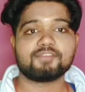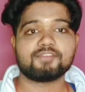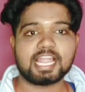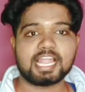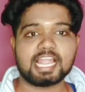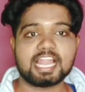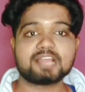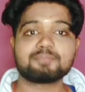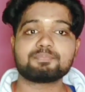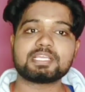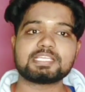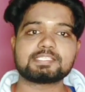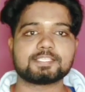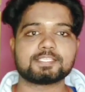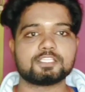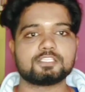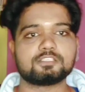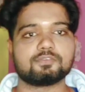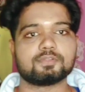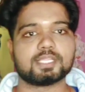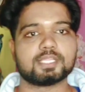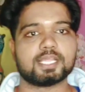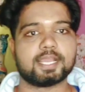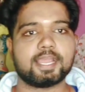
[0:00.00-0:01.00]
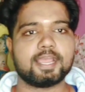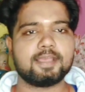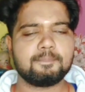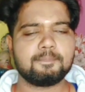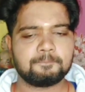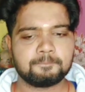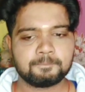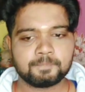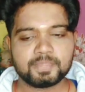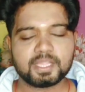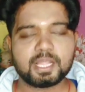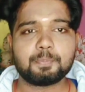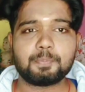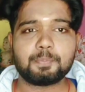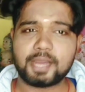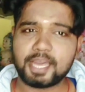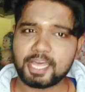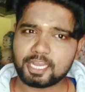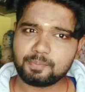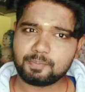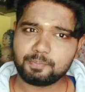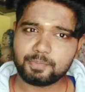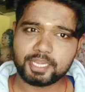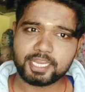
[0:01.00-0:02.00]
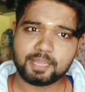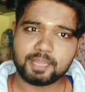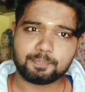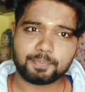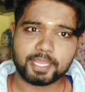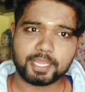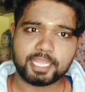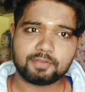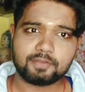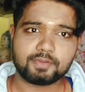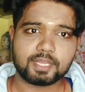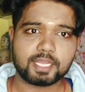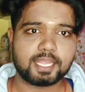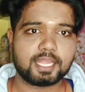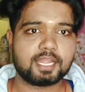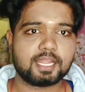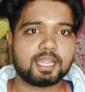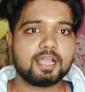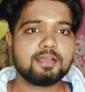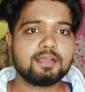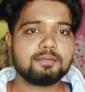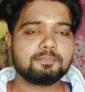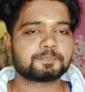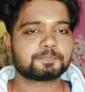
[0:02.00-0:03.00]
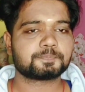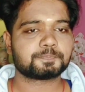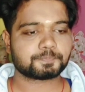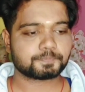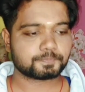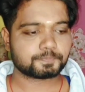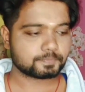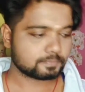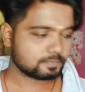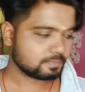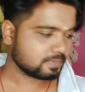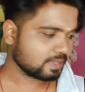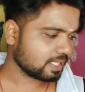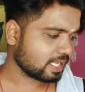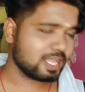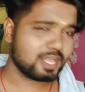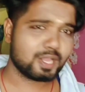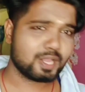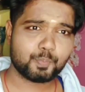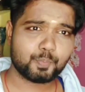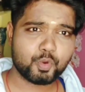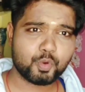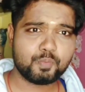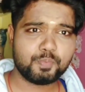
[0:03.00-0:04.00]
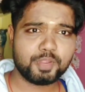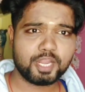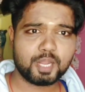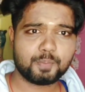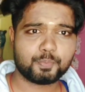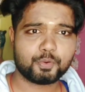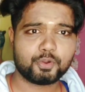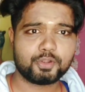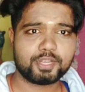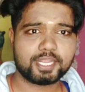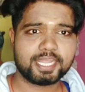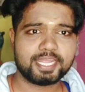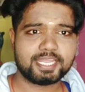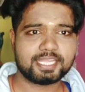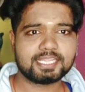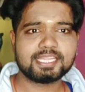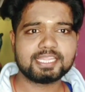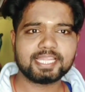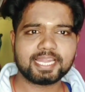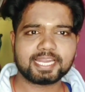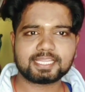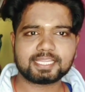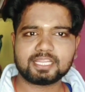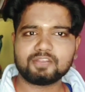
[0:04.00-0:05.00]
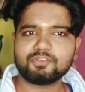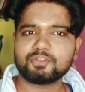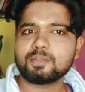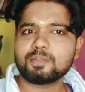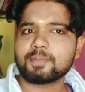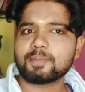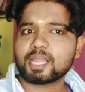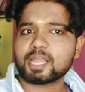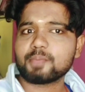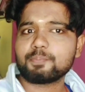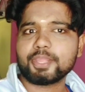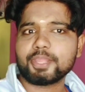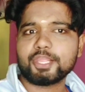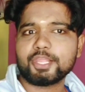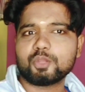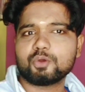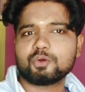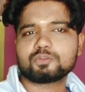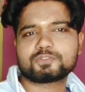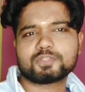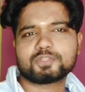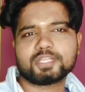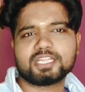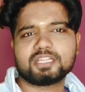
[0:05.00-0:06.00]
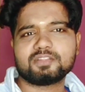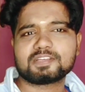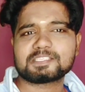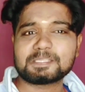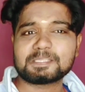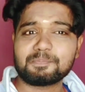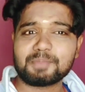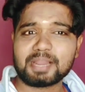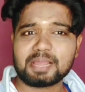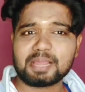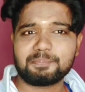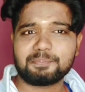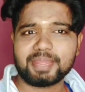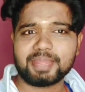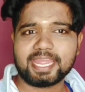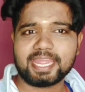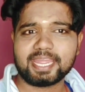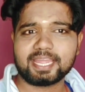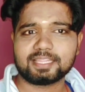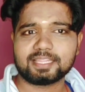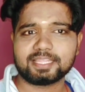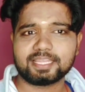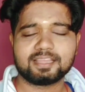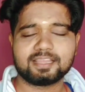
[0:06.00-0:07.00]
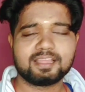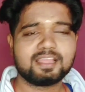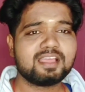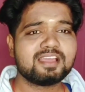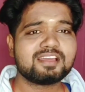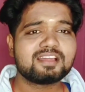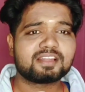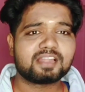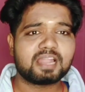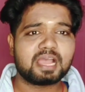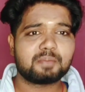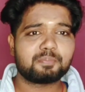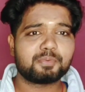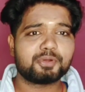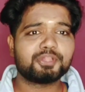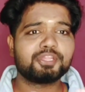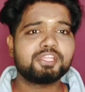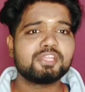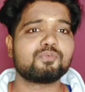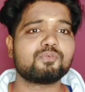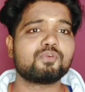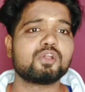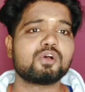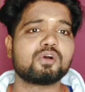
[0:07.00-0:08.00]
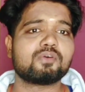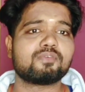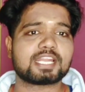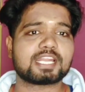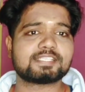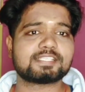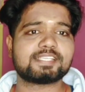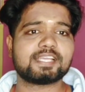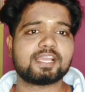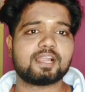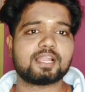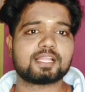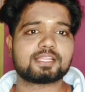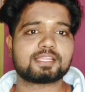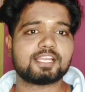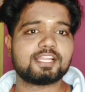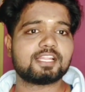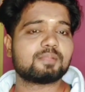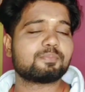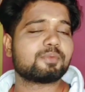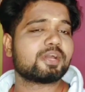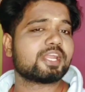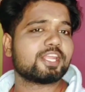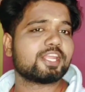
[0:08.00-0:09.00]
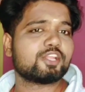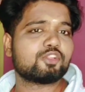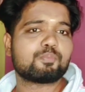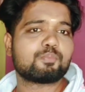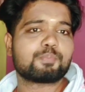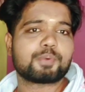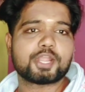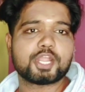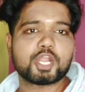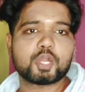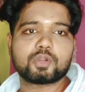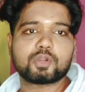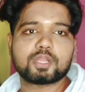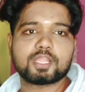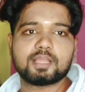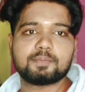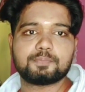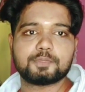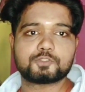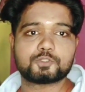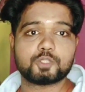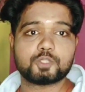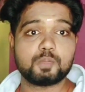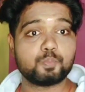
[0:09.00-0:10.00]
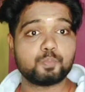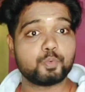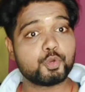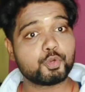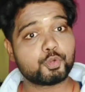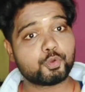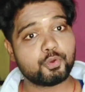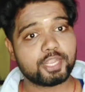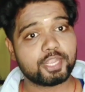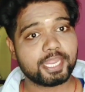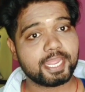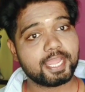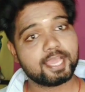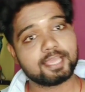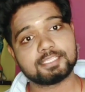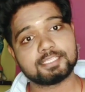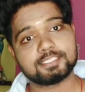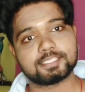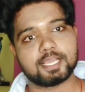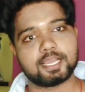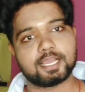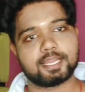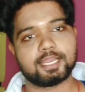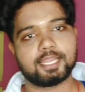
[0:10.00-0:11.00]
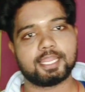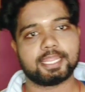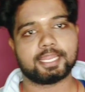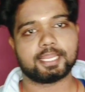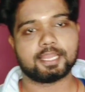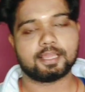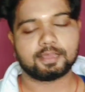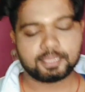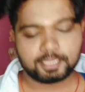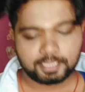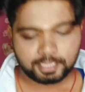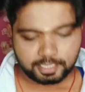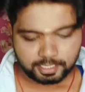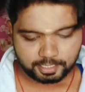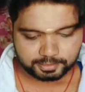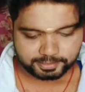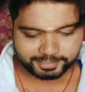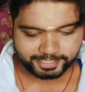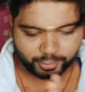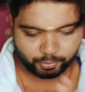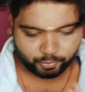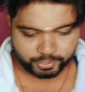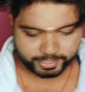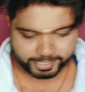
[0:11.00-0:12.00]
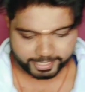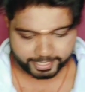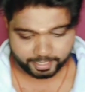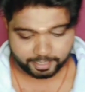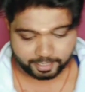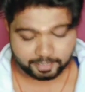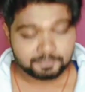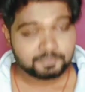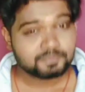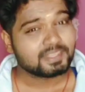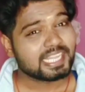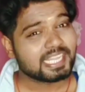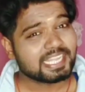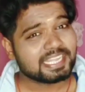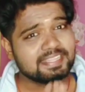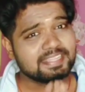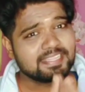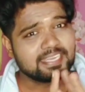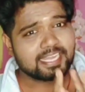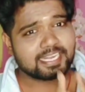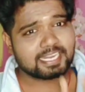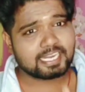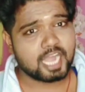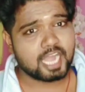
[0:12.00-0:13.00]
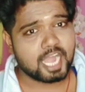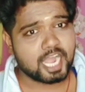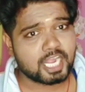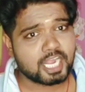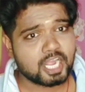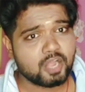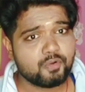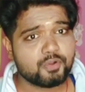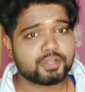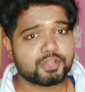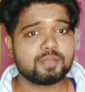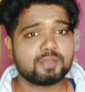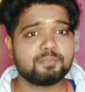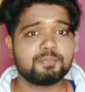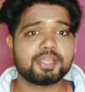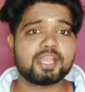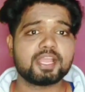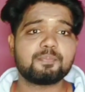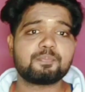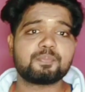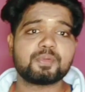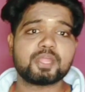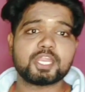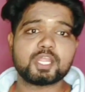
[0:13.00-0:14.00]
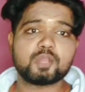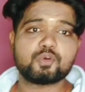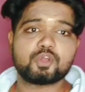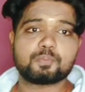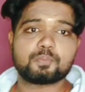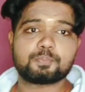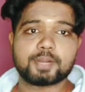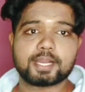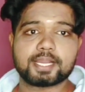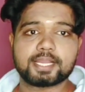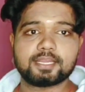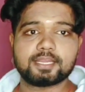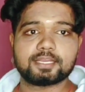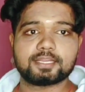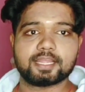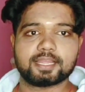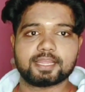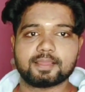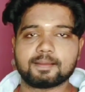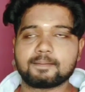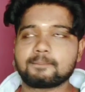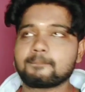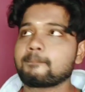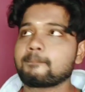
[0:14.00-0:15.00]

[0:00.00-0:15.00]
வெள்ளாமையை செஞ்சு வந்தாங்க பாரம்பரிய பயிர் வகைகள்லாம் பூமியில போட்டு இந்த இடத்த வந்து மழை பெய்யும் ஸோ இந்த வருஷம் மழை பெய்யாது நாம வந்து இவ்வளோ வறட்சி காலத்துல இந்த மாதிரி எதுவும் பண்ணக்கூடாது அப்படின்னு சொல்லி முன்கூட்டியே அறிஞ்சாங்க இல்லைங்களா சரி ஓகேங்க இதுல காக்காவுக்கு மிகப்பெரிய ஒரு பங்கு இருக்குங்க